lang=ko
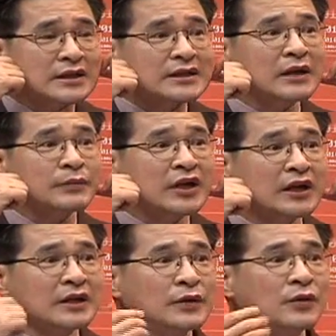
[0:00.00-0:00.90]
이상
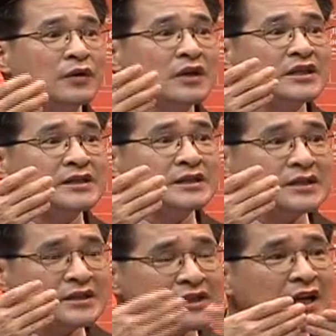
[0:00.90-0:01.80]
변화되고
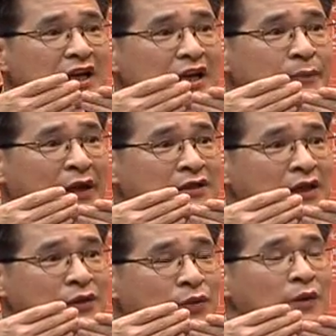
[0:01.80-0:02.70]
치아의
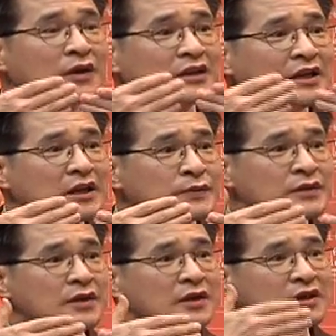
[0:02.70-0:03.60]
발달도
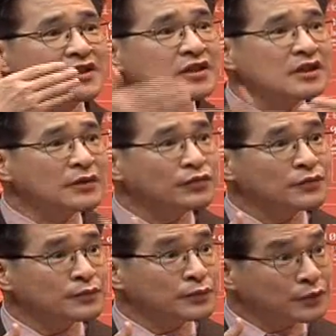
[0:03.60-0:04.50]
이상해면서 치열이
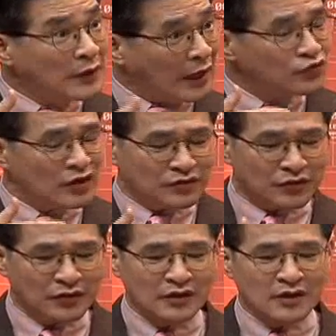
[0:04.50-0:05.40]
안 좋아지고요.
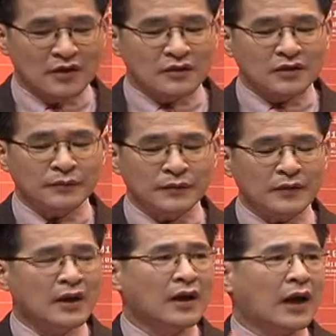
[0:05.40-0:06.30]
예. 예. 그다음은
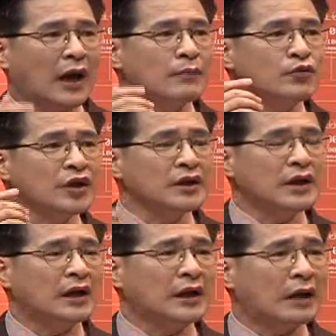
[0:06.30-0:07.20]
안면에,
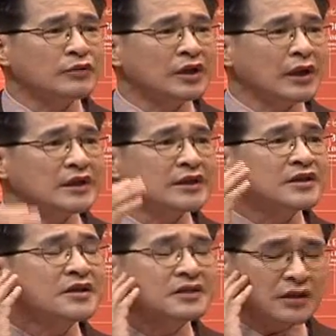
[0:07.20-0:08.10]
안면에
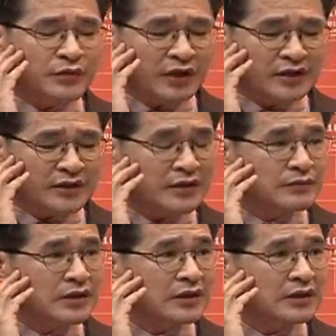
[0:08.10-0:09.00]
기형적인 변화가
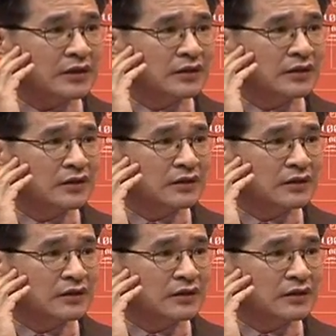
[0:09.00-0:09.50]
생깁니다. 네네.